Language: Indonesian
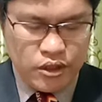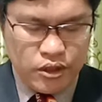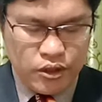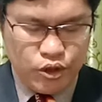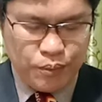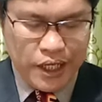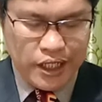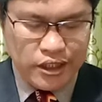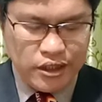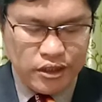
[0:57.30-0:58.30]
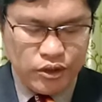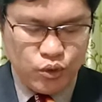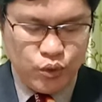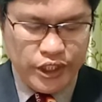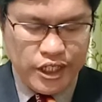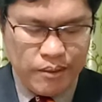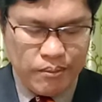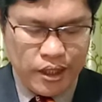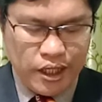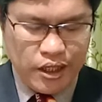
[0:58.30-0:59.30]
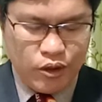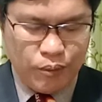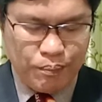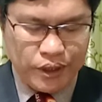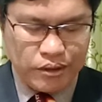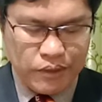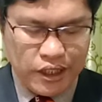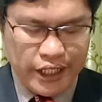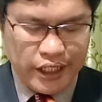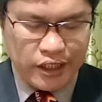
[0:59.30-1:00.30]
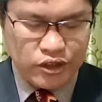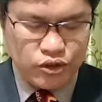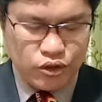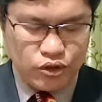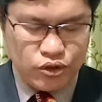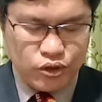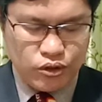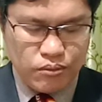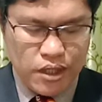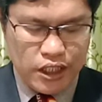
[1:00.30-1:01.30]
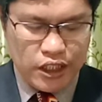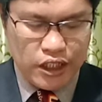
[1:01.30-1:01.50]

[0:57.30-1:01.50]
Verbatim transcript: Dopai huidah ma opat malaikat jongjong bani